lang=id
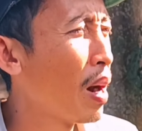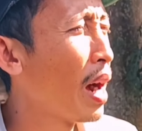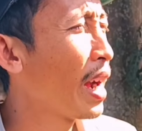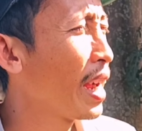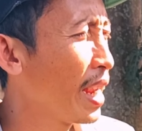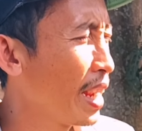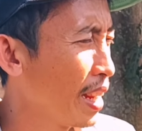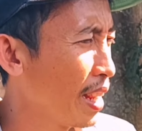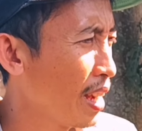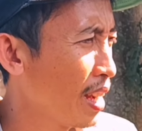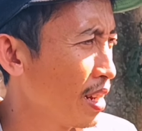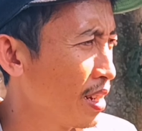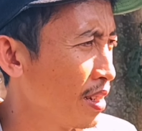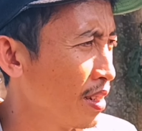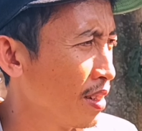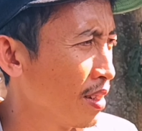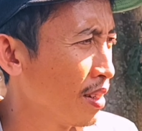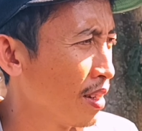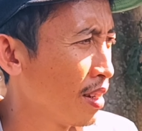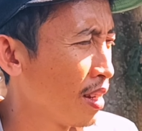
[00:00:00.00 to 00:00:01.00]
baik yan
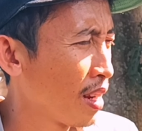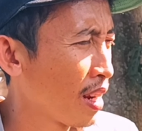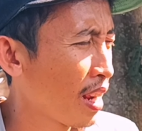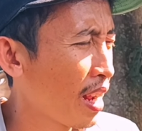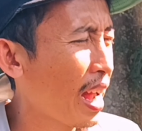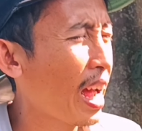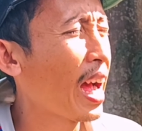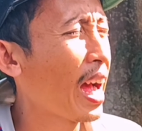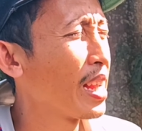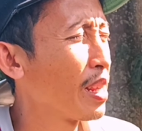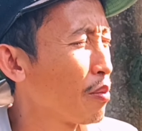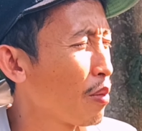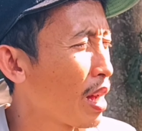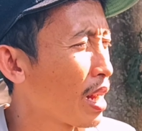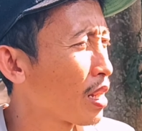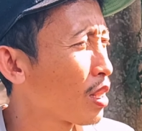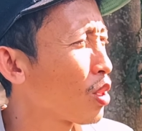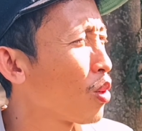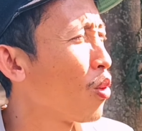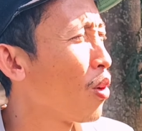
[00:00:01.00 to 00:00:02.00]
ke aing
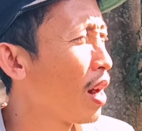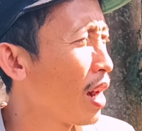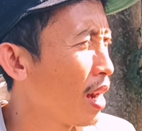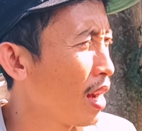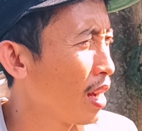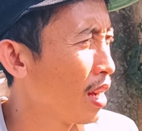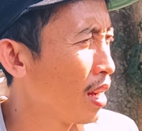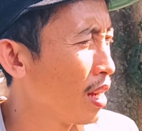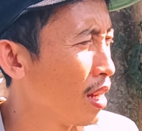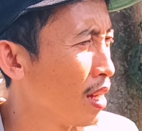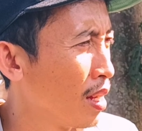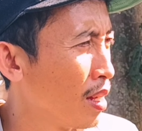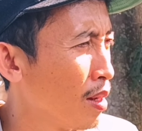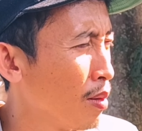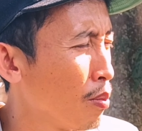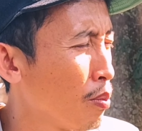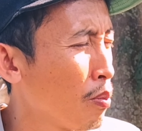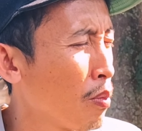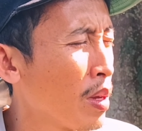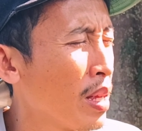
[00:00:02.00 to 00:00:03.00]
mantoa
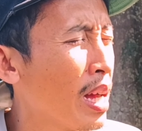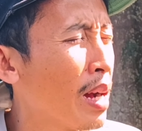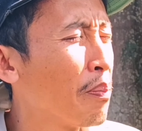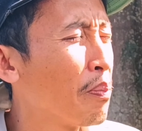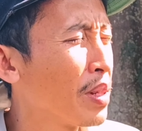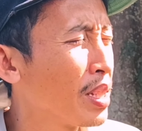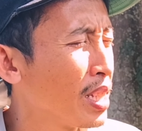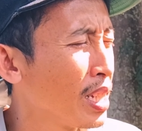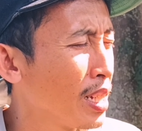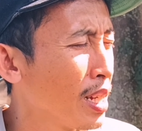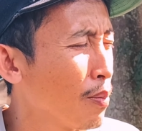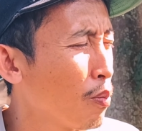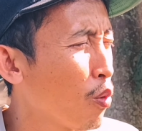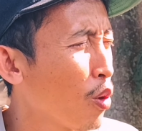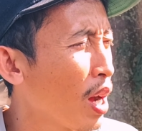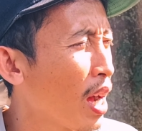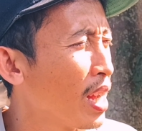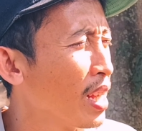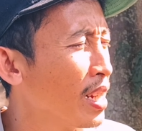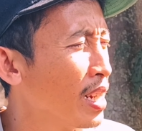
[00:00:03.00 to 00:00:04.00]
yang pentingnya
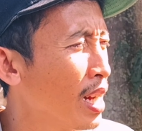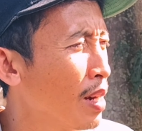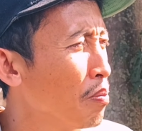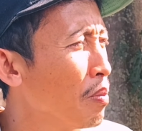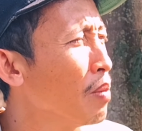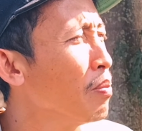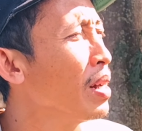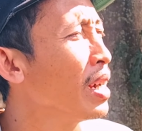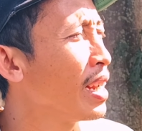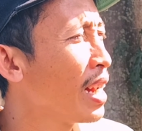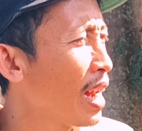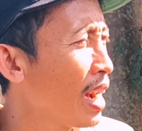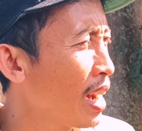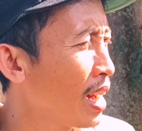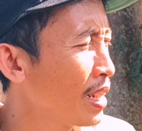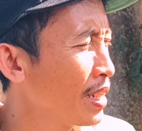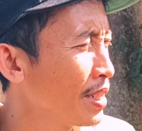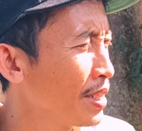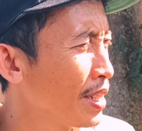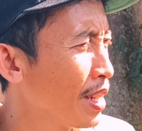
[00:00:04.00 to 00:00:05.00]
poe ayeuna
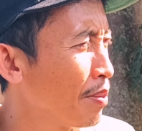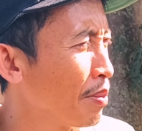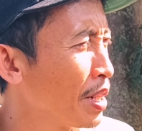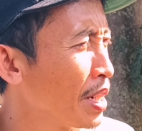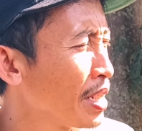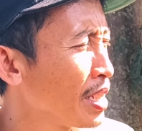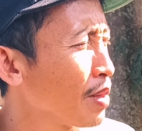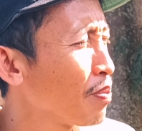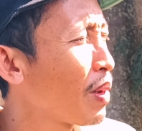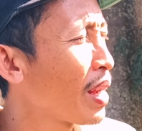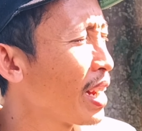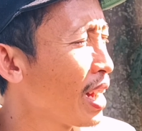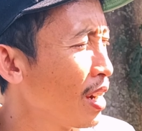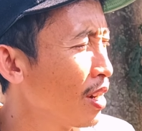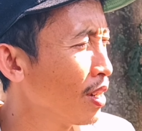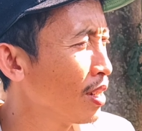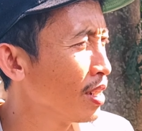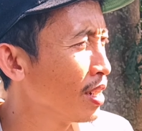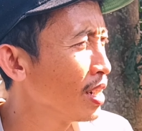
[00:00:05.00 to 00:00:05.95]
bebenangan dan nasi padang